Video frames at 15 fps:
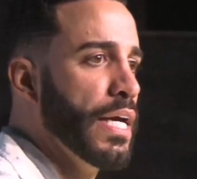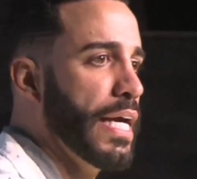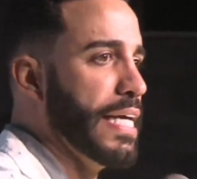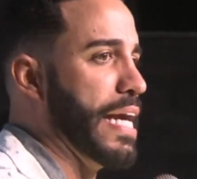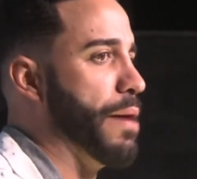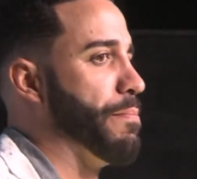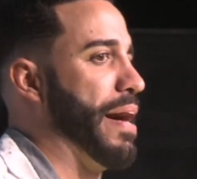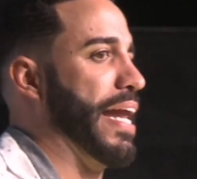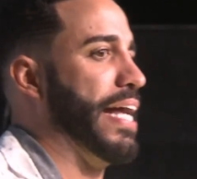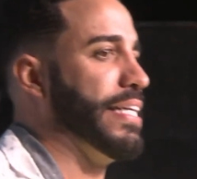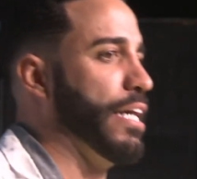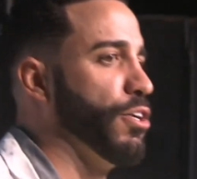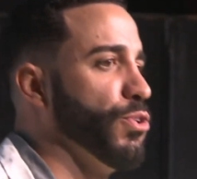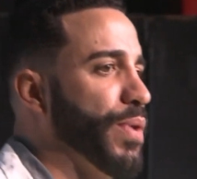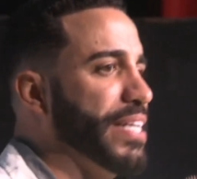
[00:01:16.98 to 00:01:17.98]
E amar a
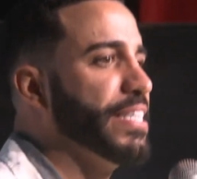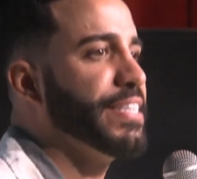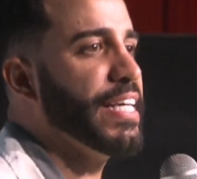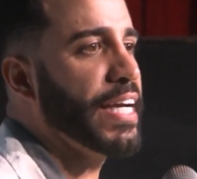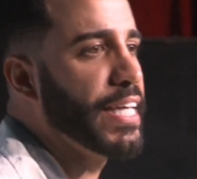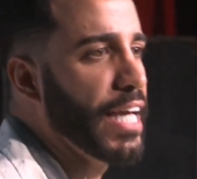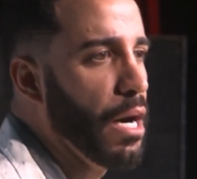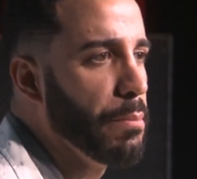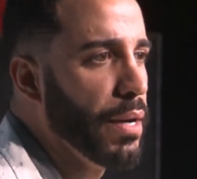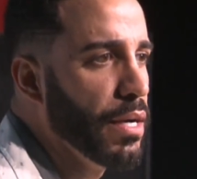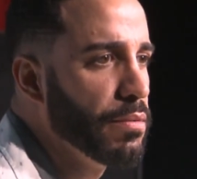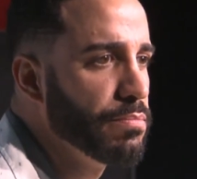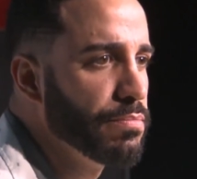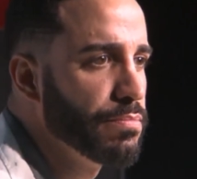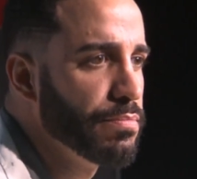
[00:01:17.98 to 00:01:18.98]
Deus não é dizer que ama.
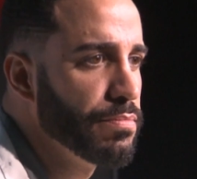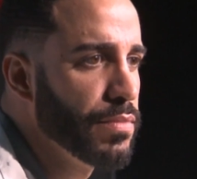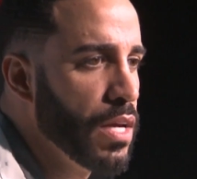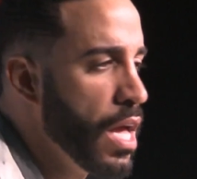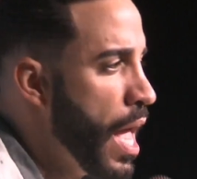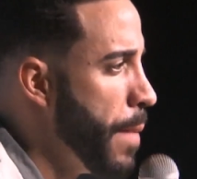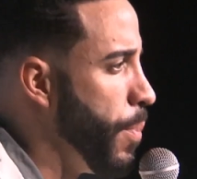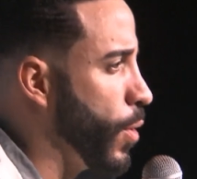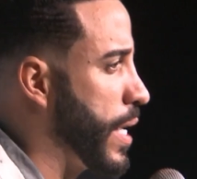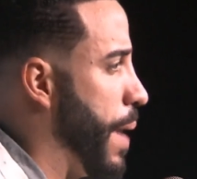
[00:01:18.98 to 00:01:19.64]
Porque a